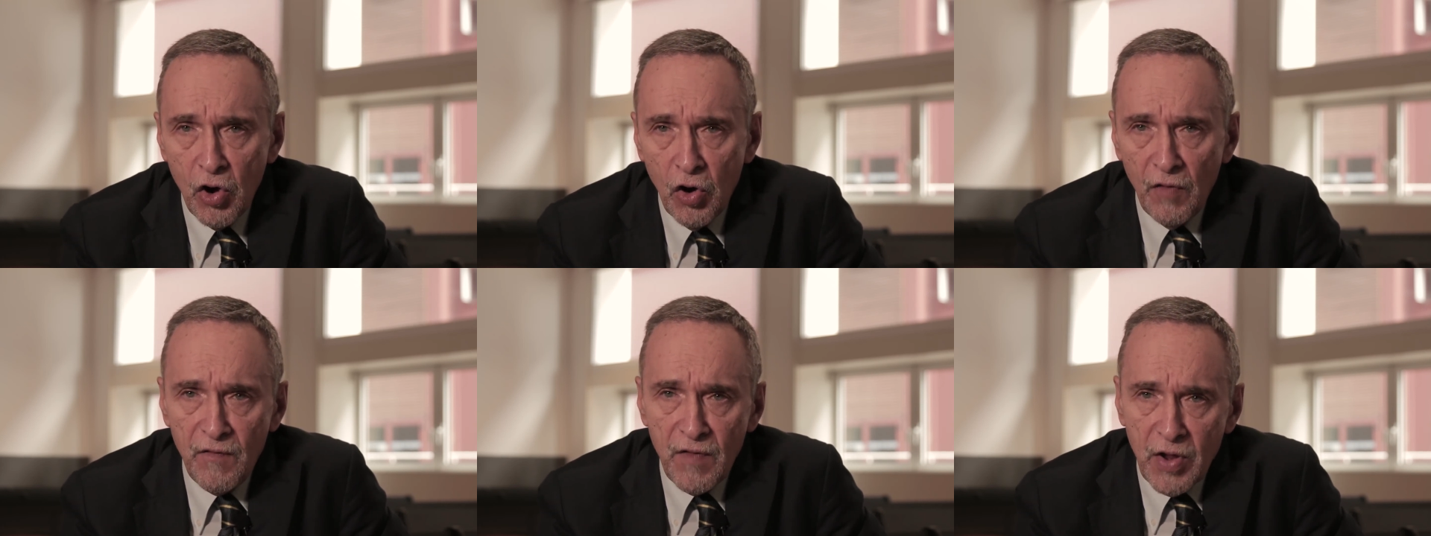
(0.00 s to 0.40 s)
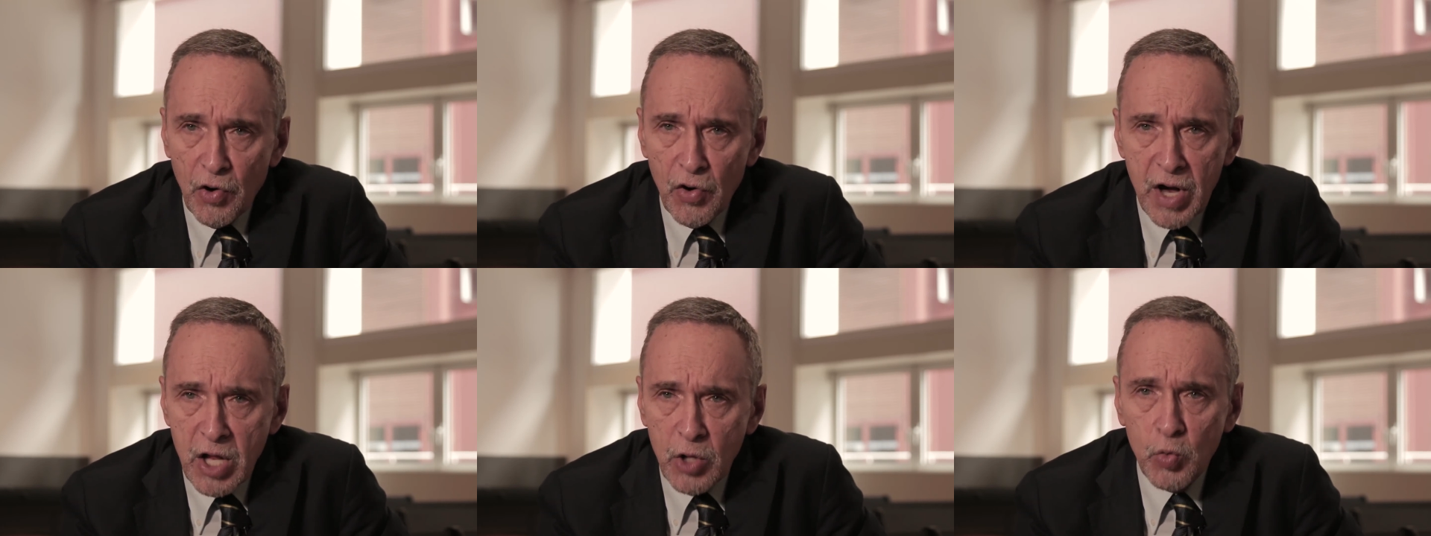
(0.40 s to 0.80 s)

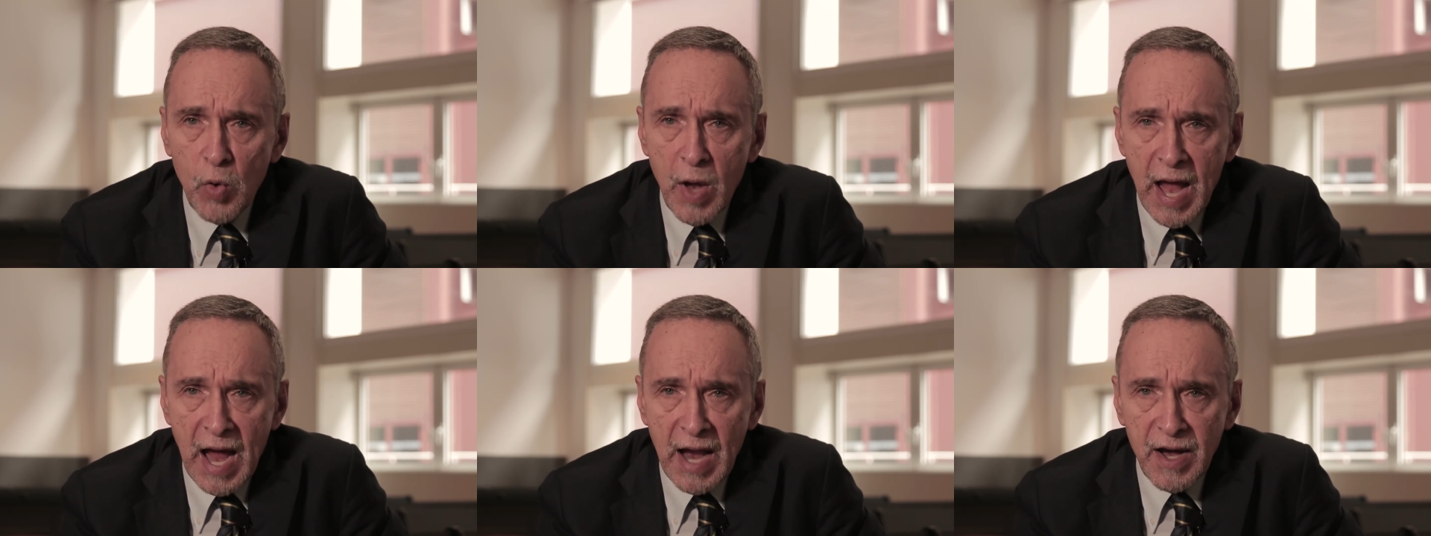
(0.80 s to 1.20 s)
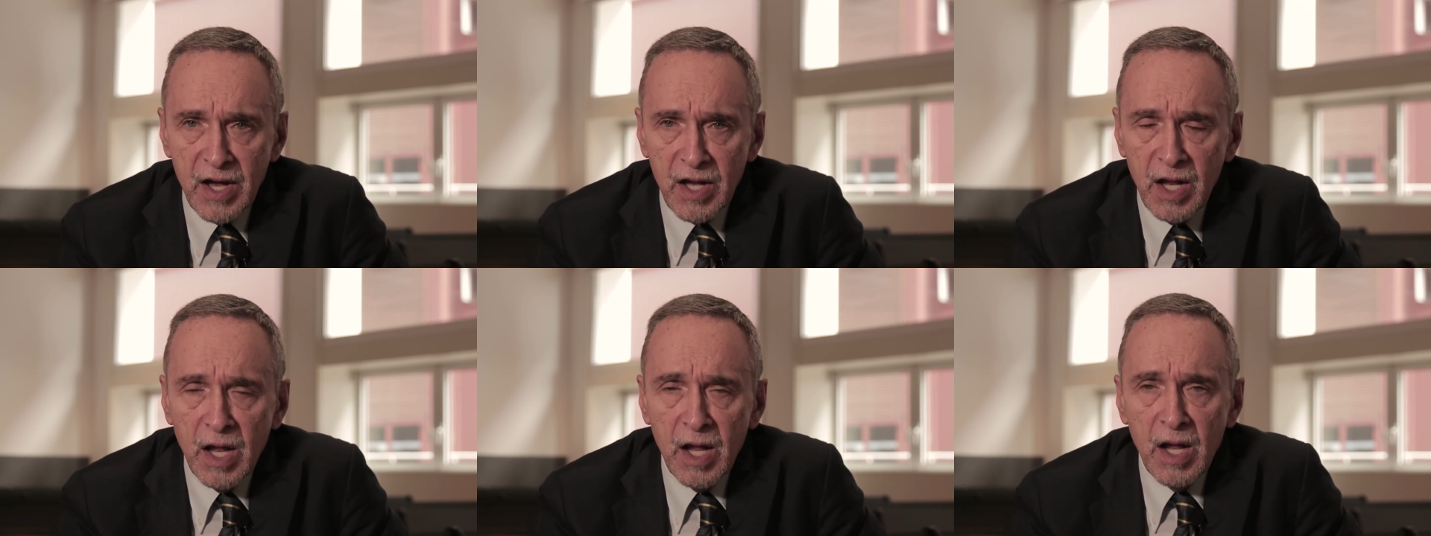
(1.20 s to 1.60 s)
ovvero nei due
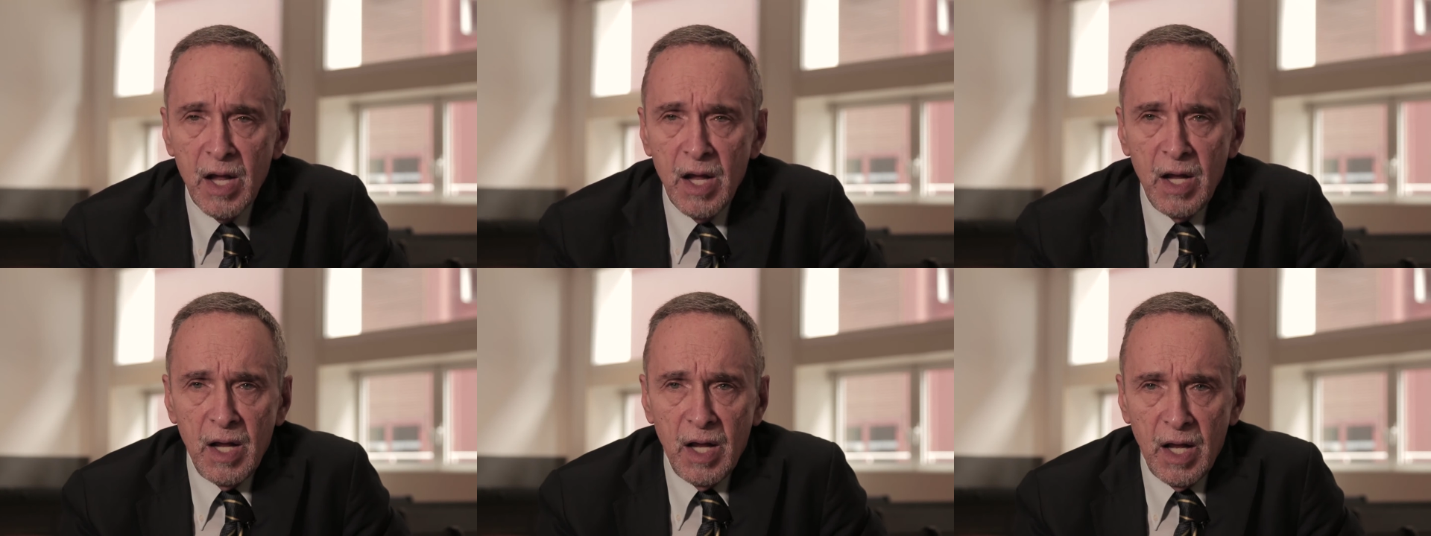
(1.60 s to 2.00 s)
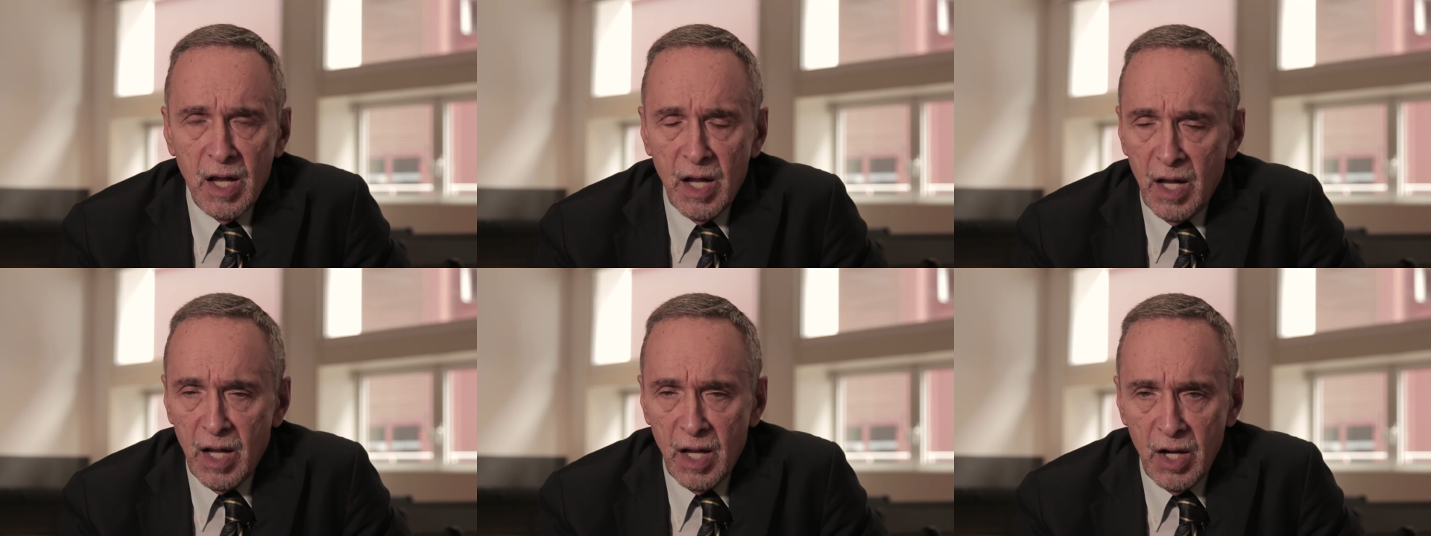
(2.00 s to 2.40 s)
anni
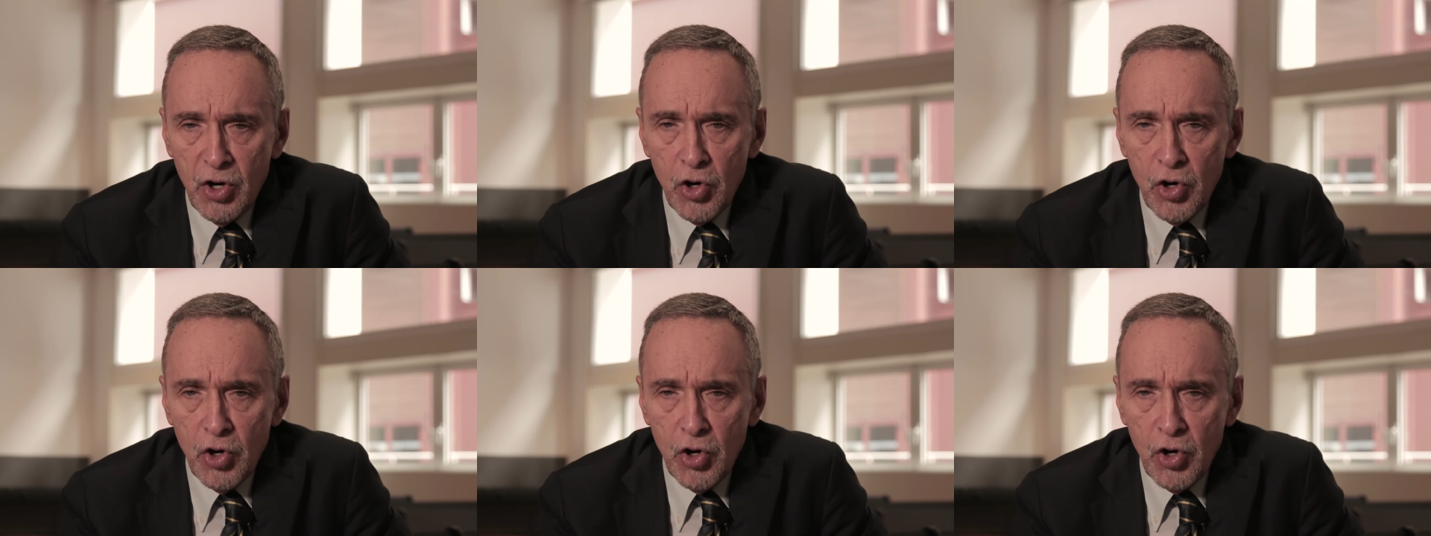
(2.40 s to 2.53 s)
eh,